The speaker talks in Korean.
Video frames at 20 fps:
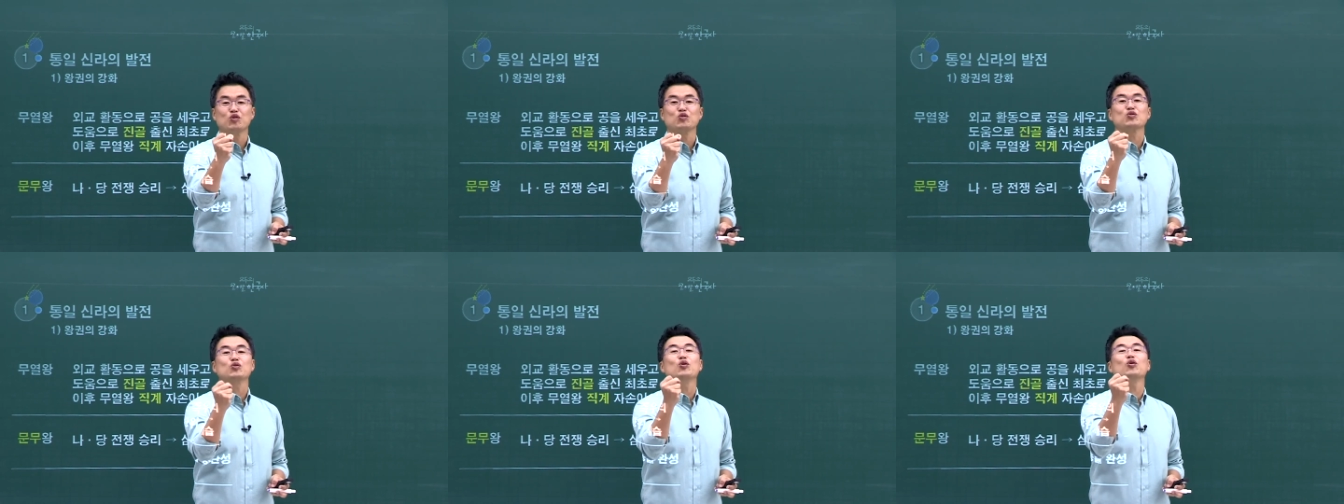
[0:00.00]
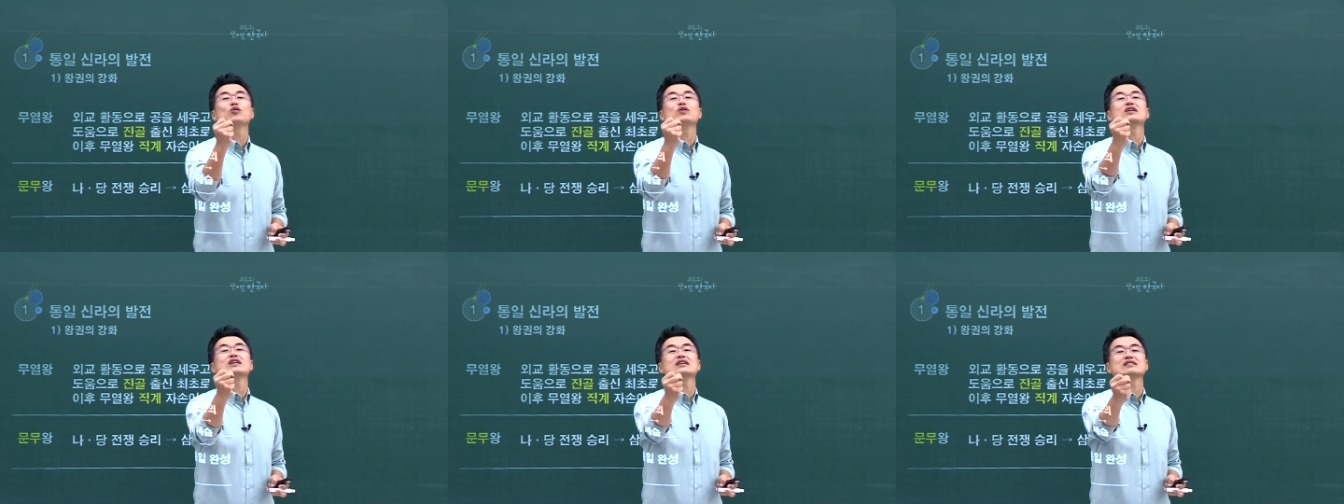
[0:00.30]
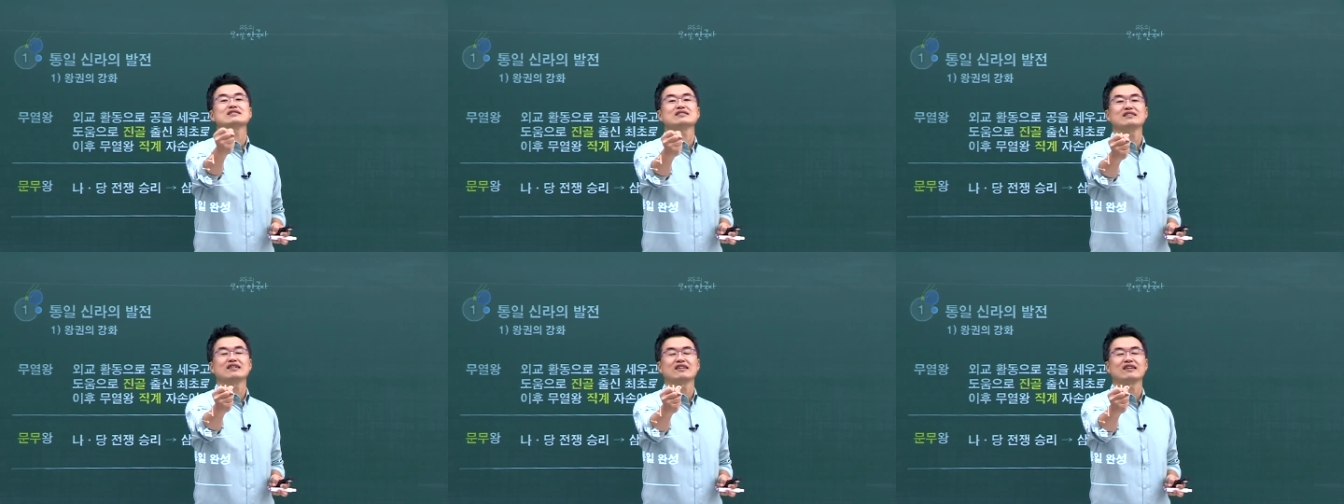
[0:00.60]

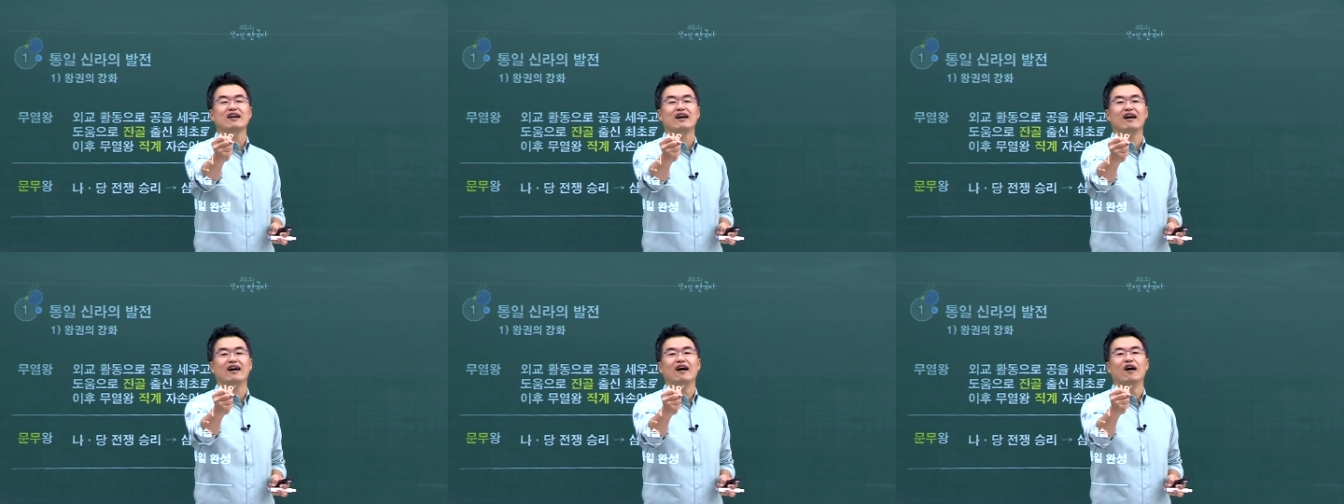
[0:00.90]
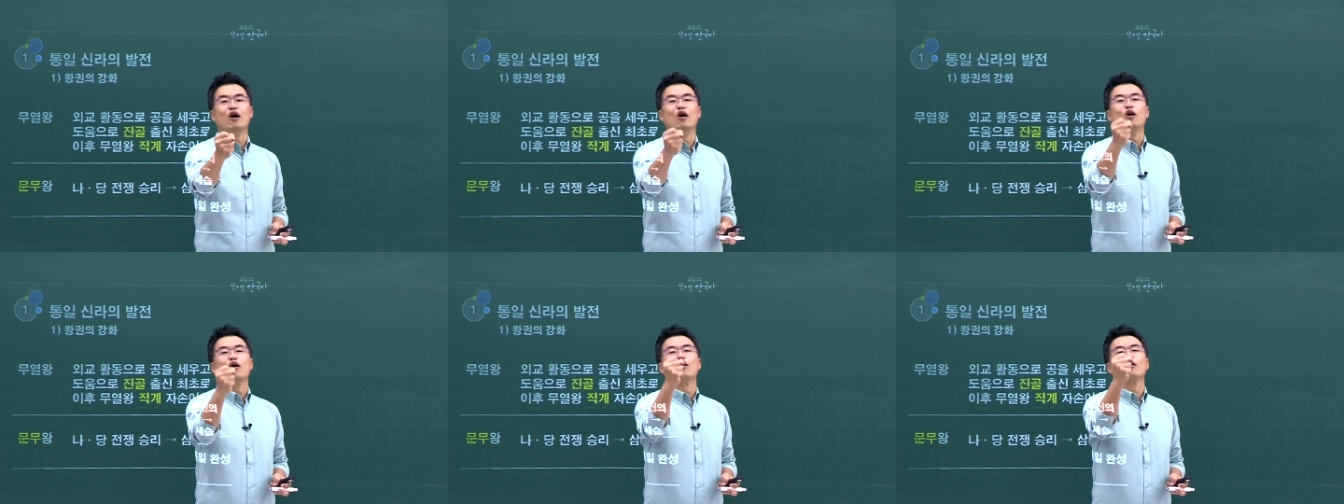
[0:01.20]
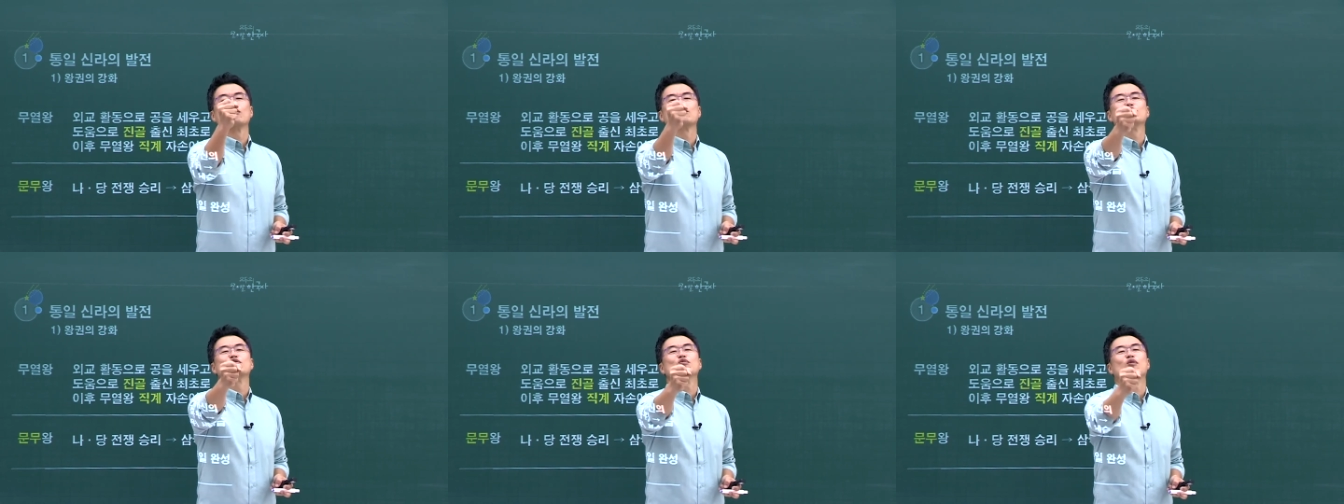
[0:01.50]
통일했으니까
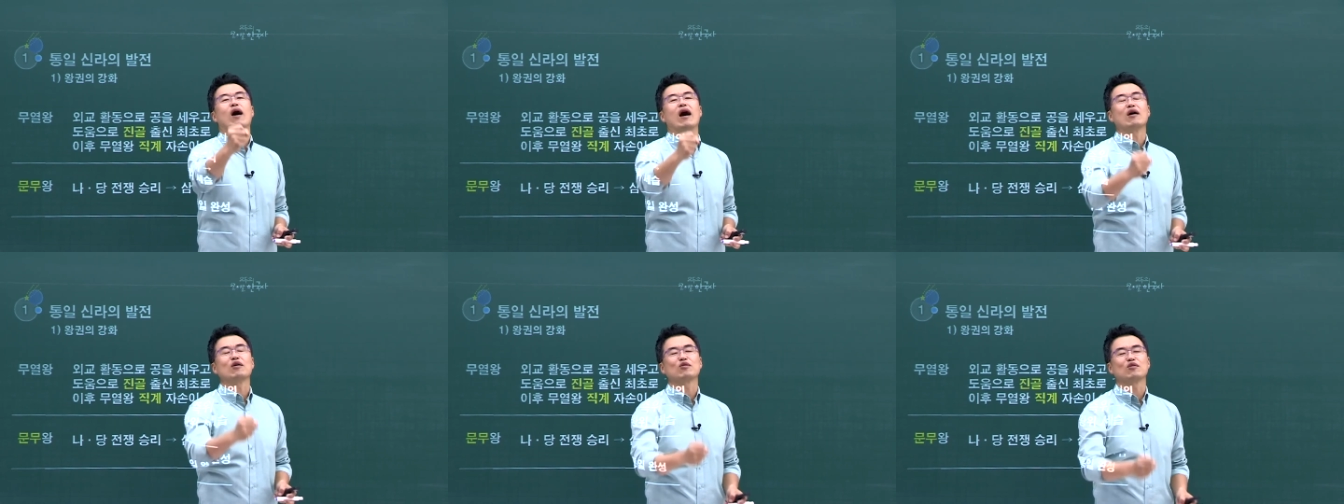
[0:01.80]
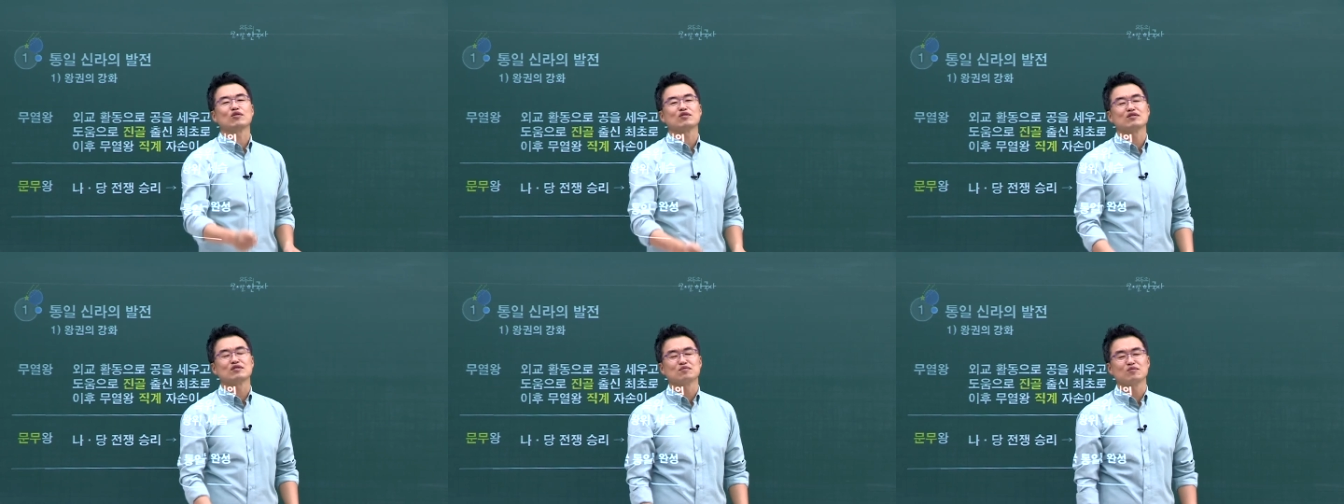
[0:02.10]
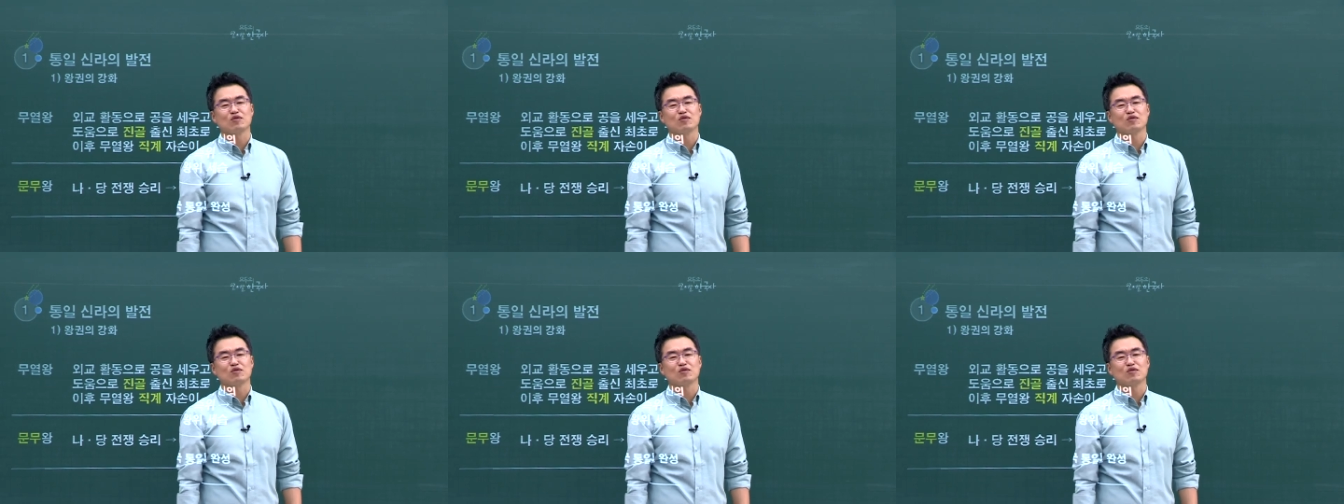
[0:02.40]
그 왕권은